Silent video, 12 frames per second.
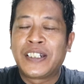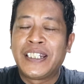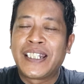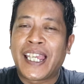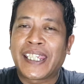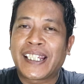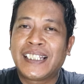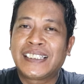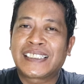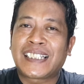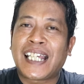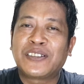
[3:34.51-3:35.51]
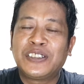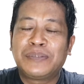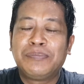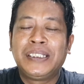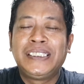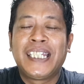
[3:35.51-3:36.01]
dinaikkan
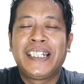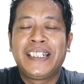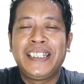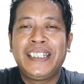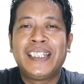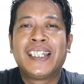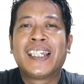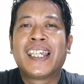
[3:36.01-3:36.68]
status menjadi